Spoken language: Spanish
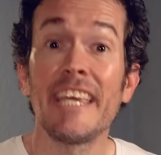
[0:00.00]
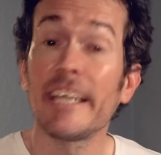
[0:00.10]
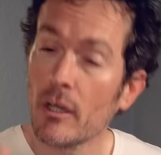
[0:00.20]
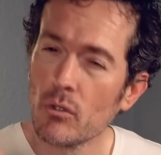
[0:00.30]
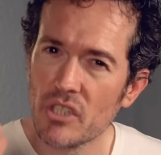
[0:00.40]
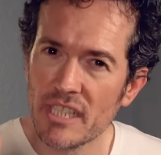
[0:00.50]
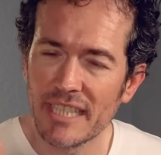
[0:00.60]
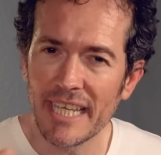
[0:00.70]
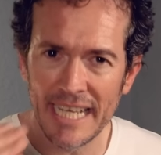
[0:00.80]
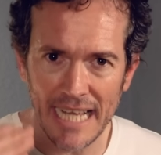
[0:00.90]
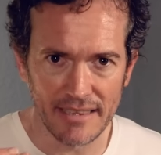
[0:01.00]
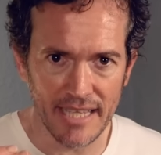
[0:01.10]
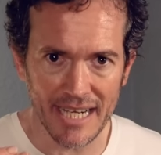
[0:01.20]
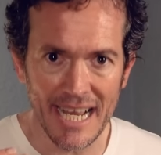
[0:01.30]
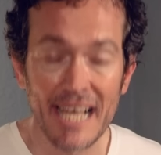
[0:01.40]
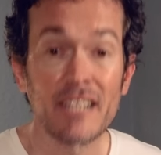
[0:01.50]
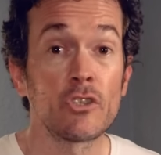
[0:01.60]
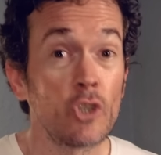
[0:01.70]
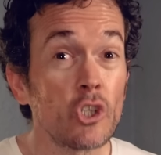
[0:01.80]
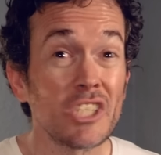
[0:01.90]
Y que consiste en alternar
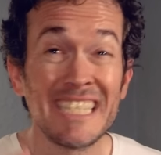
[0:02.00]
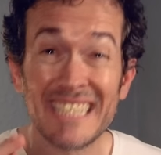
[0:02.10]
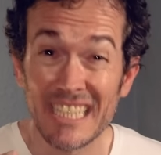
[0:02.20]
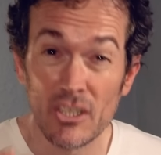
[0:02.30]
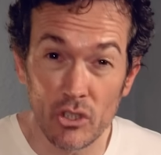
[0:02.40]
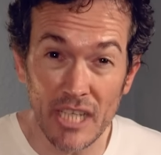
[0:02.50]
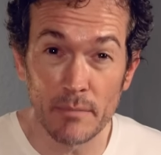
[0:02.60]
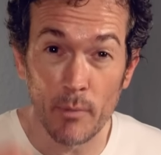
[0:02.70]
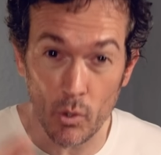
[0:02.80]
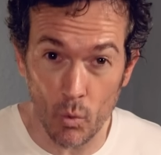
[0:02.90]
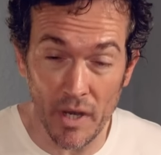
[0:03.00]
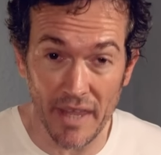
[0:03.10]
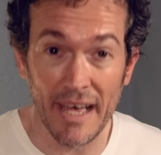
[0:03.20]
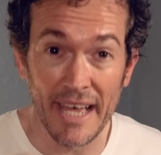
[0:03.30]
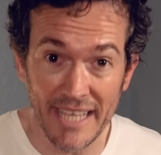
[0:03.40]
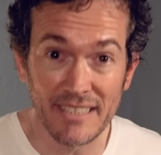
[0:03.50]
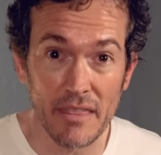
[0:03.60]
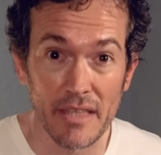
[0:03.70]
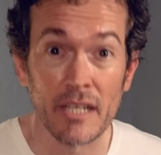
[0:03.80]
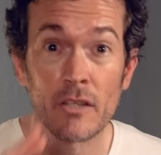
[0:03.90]
dos y tres notas por cuerda, es decir,